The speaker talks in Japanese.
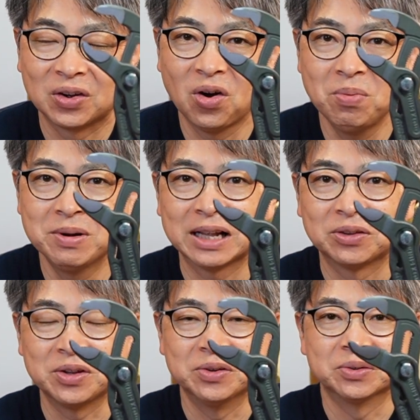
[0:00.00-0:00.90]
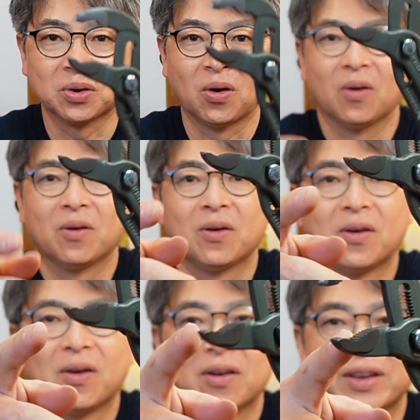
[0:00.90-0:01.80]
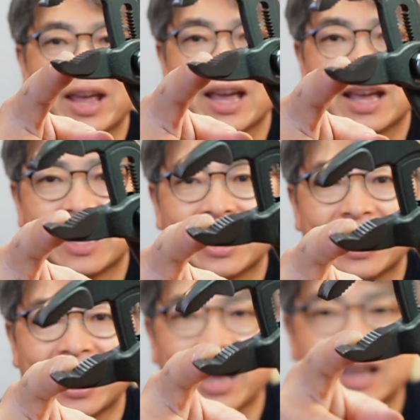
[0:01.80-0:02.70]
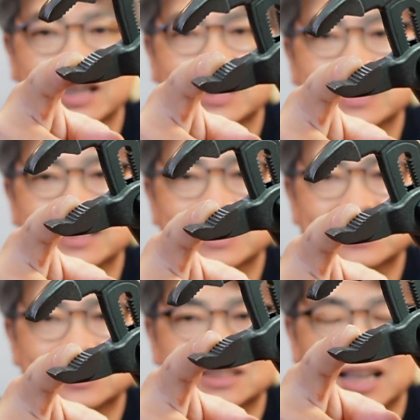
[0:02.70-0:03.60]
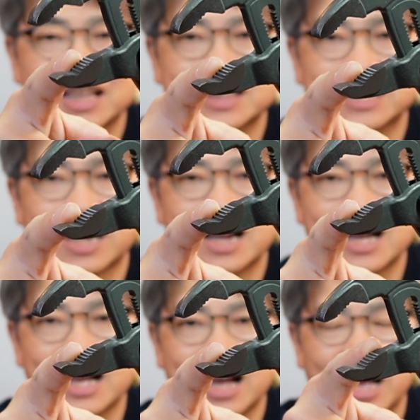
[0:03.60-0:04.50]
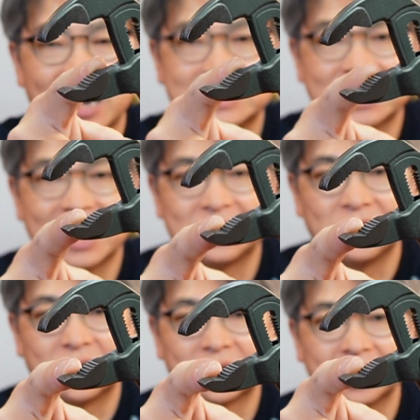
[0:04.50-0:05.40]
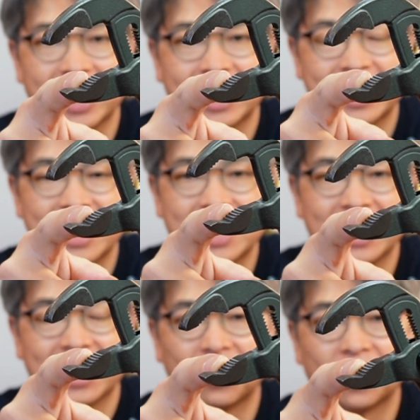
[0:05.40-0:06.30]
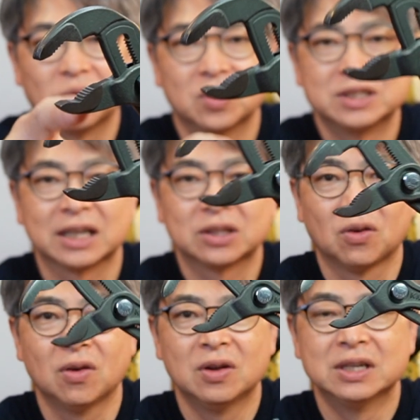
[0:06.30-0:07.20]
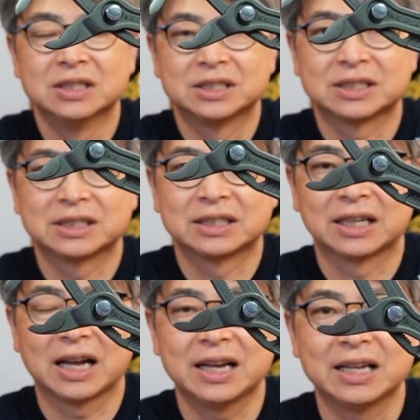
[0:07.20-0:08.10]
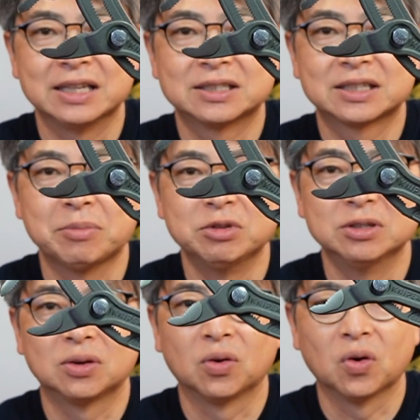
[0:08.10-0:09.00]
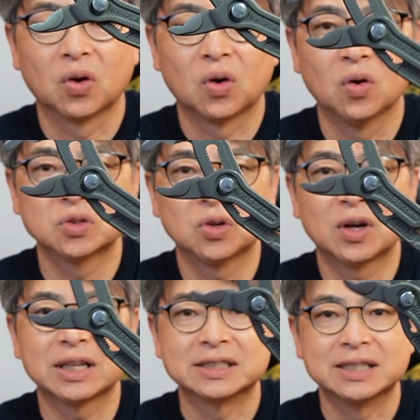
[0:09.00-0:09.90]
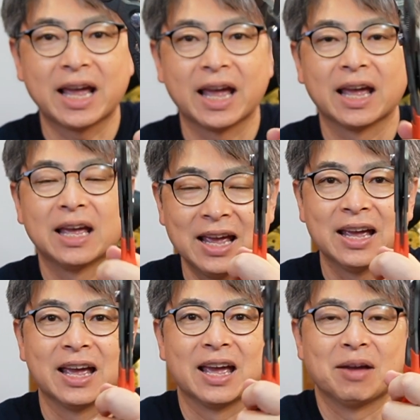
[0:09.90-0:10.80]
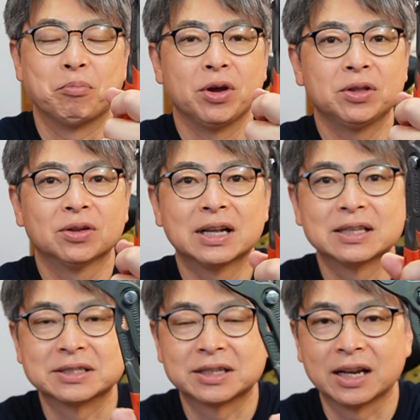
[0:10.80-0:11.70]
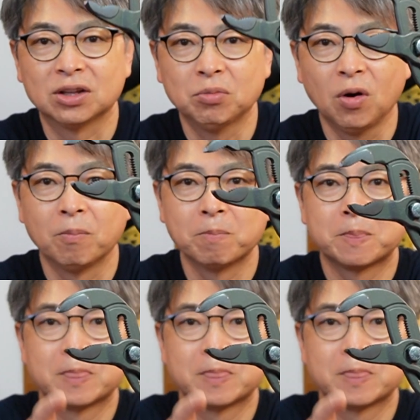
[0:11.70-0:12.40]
コブラというとね、はい、掴んだら離さないということでね、ここのギザとしっかり掴むこの構造がですね、えー、ポイントなんですけれども、